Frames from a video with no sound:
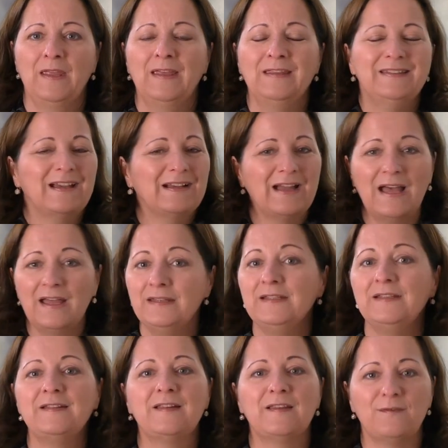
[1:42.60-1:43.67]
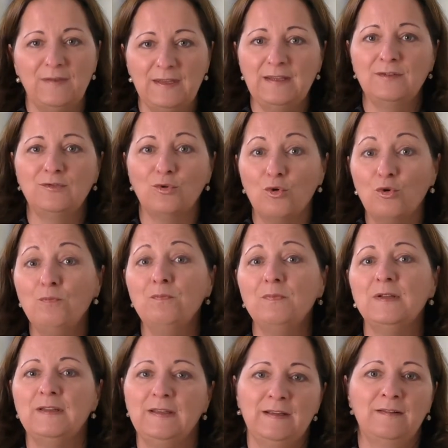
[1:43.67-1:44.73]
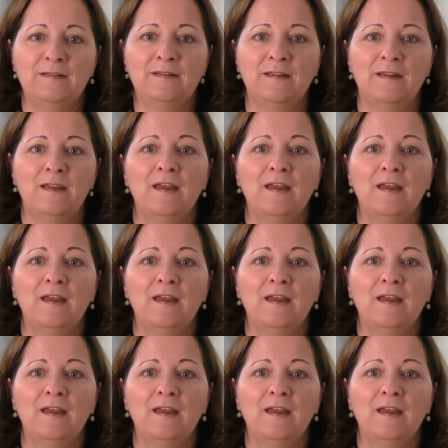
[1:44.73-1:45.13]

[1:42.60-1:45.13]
ja gar nicht zwingend unbedingt